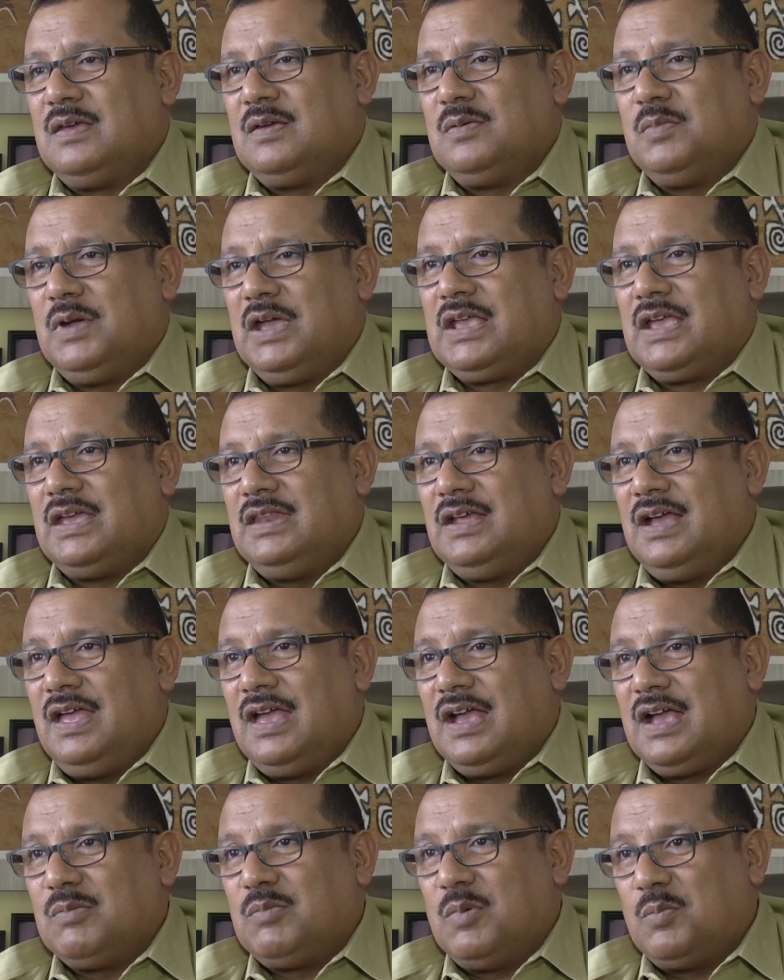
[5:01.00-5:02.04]
mereka ini
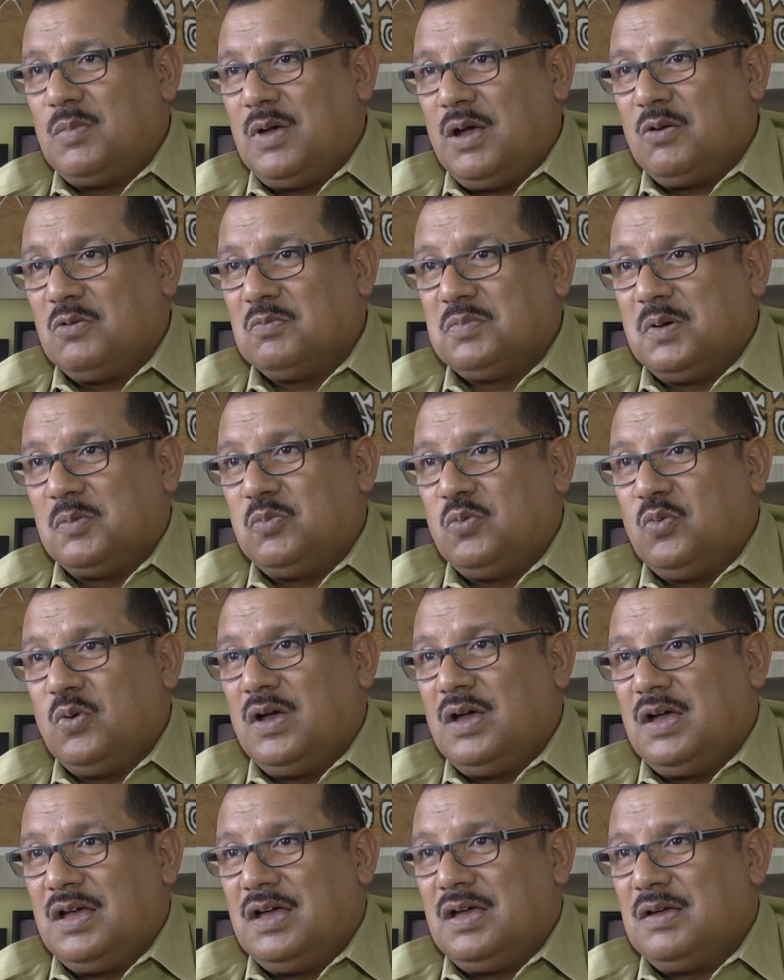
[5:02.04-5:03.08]
yang akan membangun
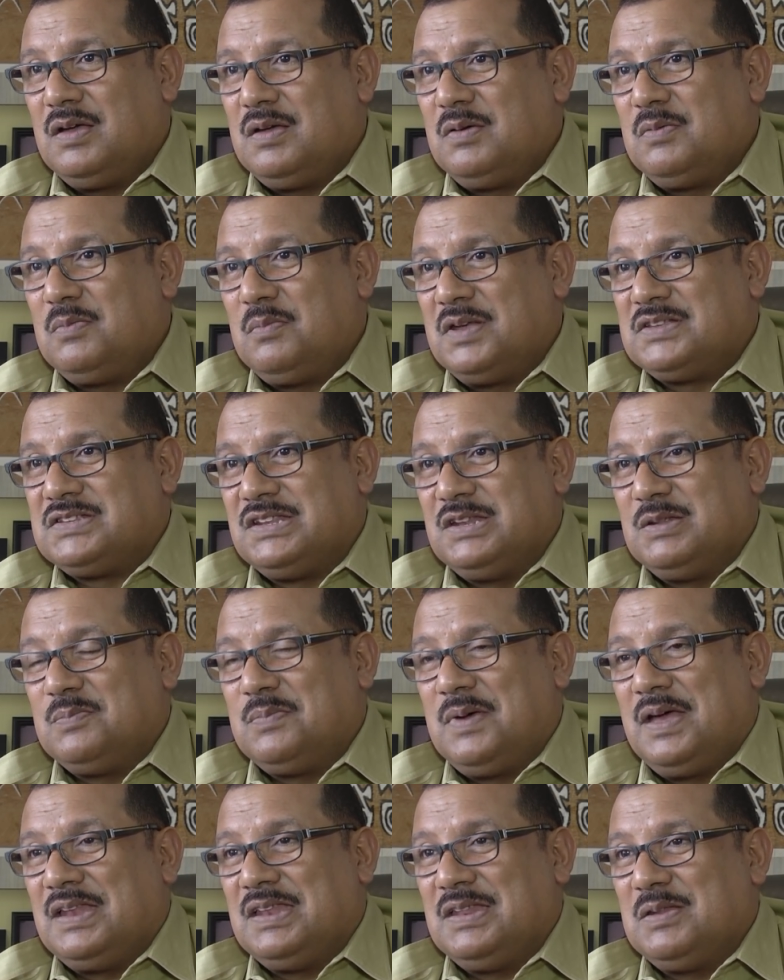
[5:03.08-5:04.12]
Papua masa
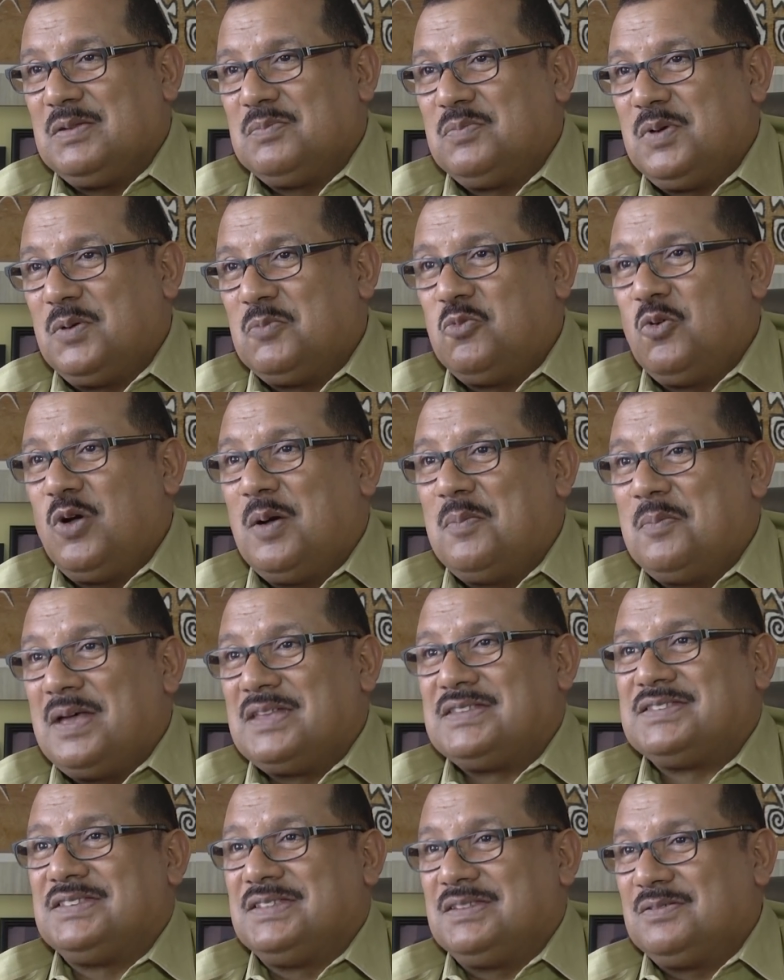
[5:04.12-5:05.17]
depan ini, Papua
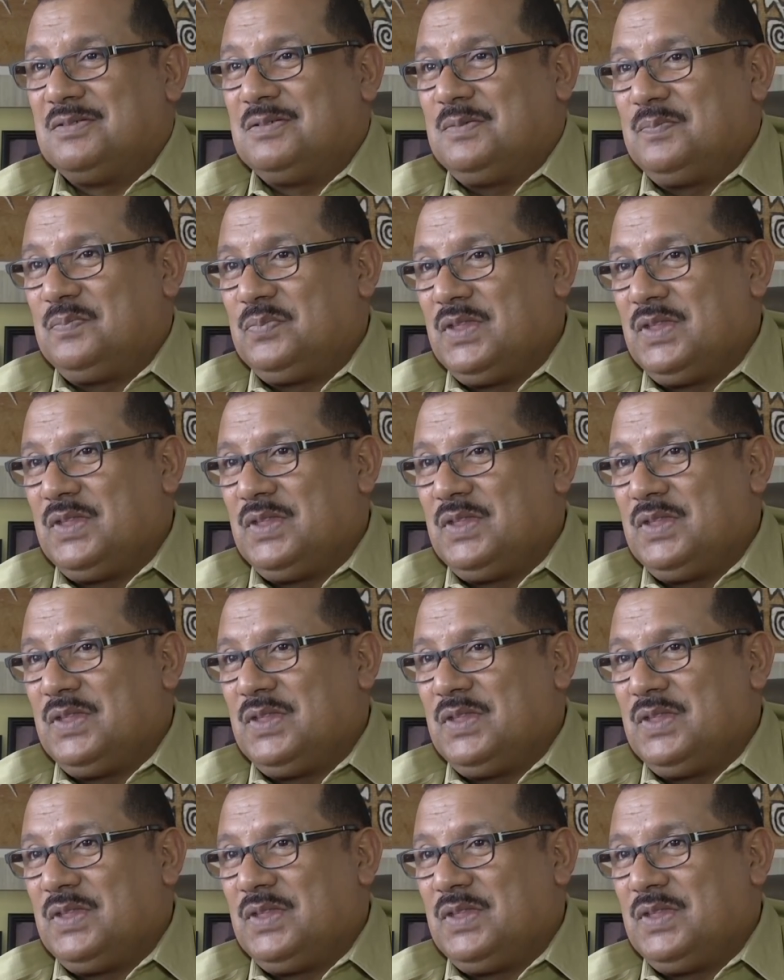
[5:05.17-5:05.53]
emas itu